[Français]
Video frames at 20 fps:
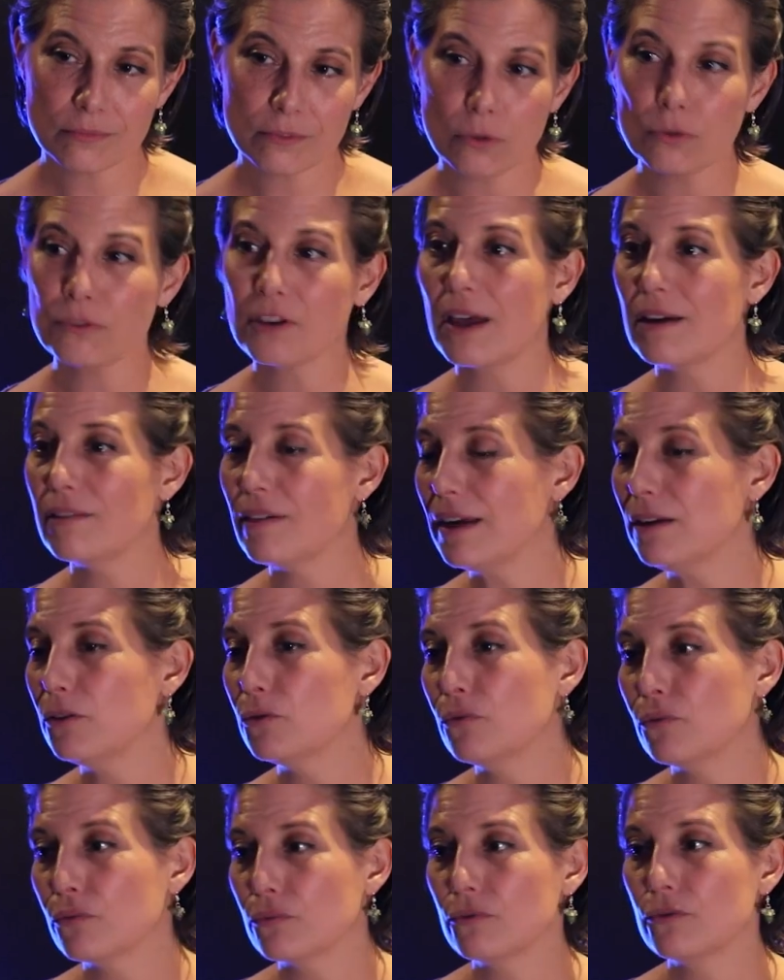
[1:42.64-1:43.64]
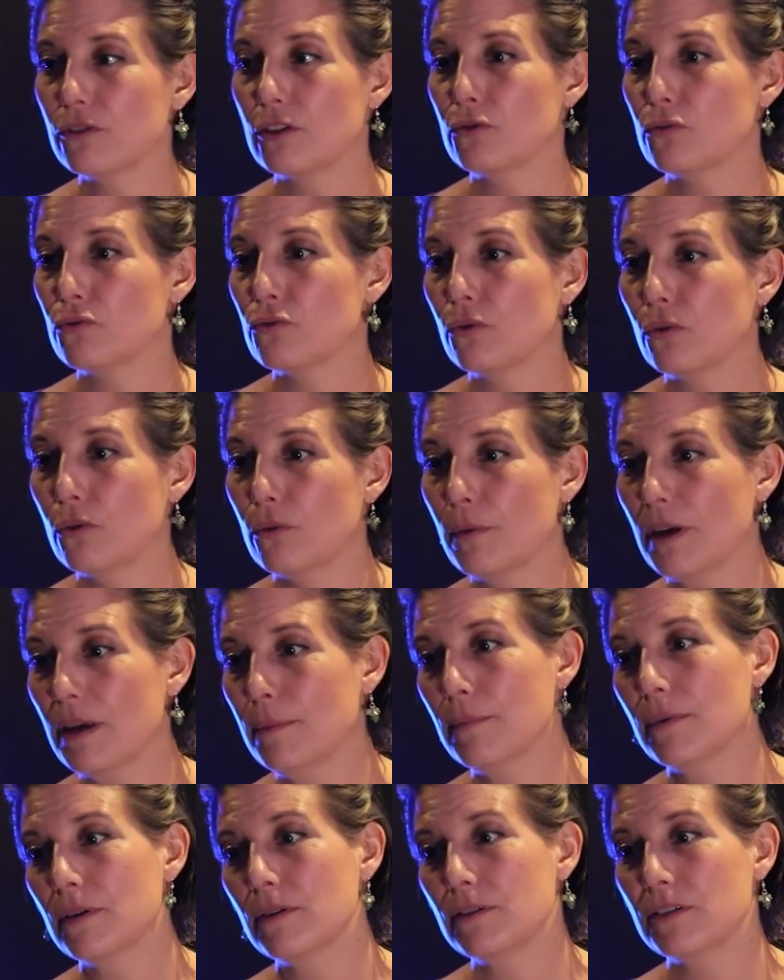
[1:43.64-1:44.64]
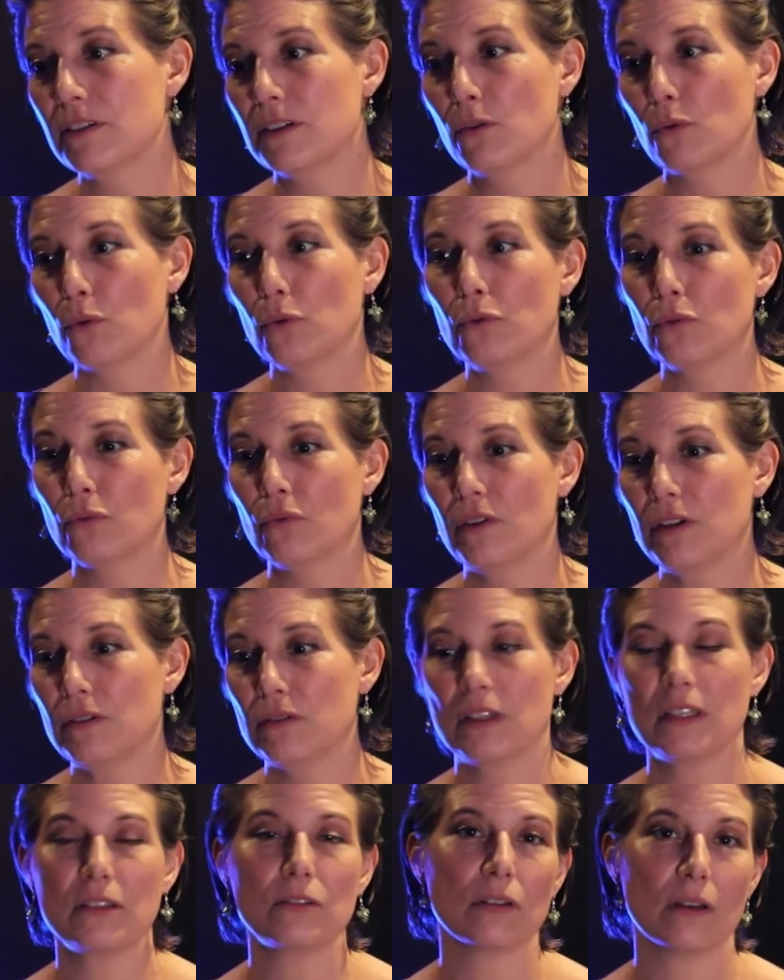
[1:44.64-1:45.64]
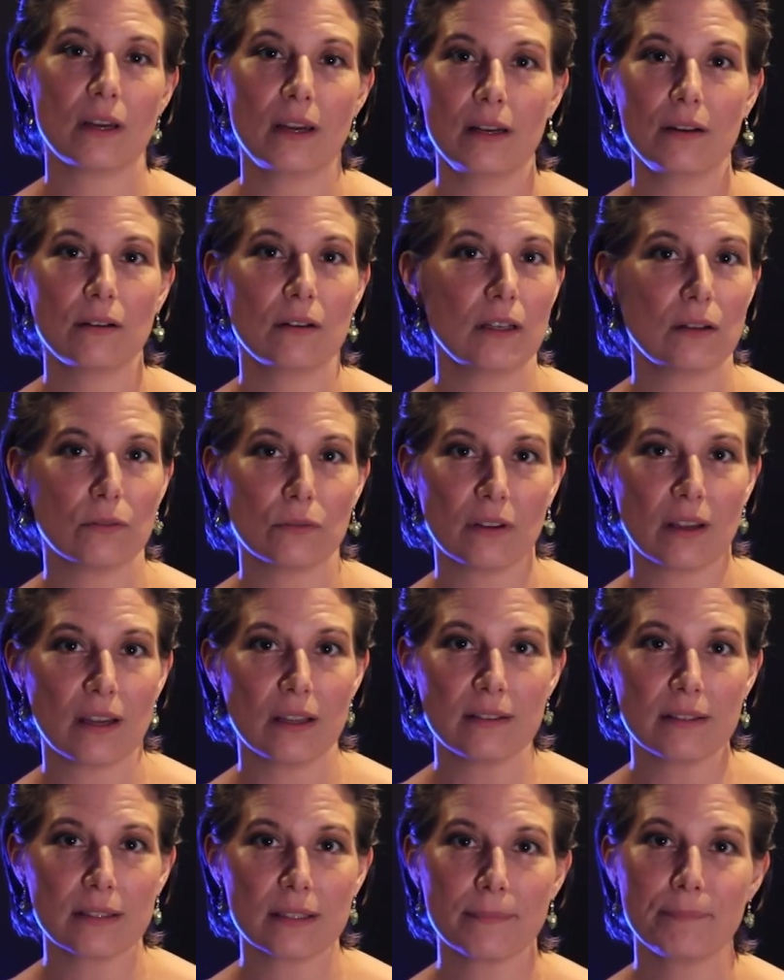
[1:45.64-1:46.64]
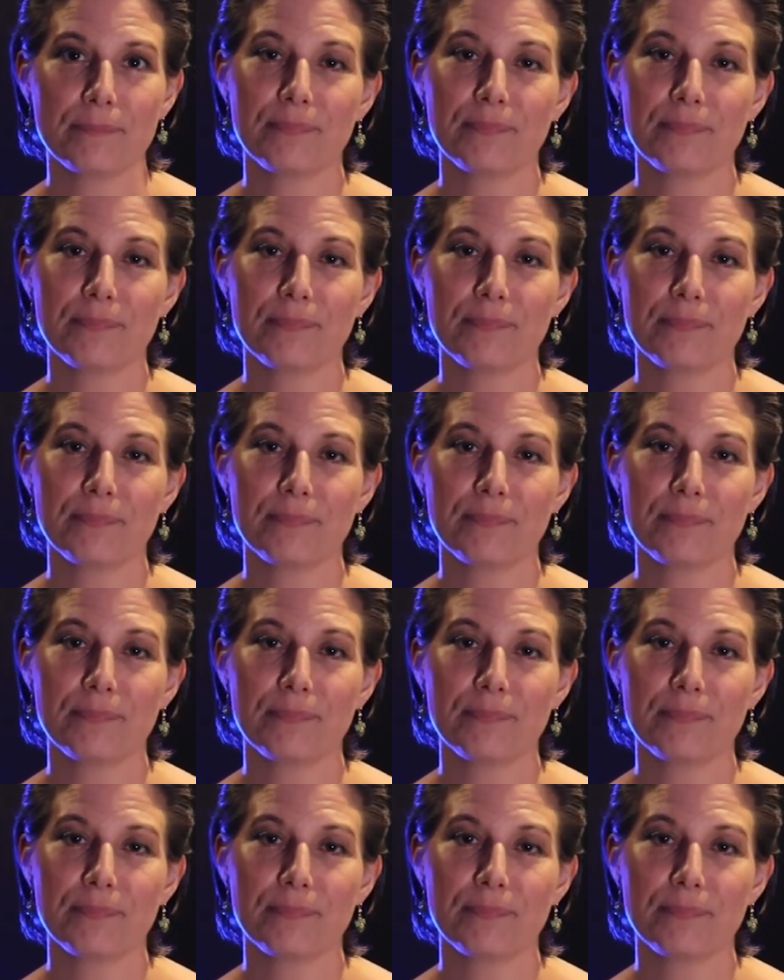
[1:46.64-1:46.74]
Le travail de fond, c'est toujours le même, c'est de retrouver du naturel dans les contraintes.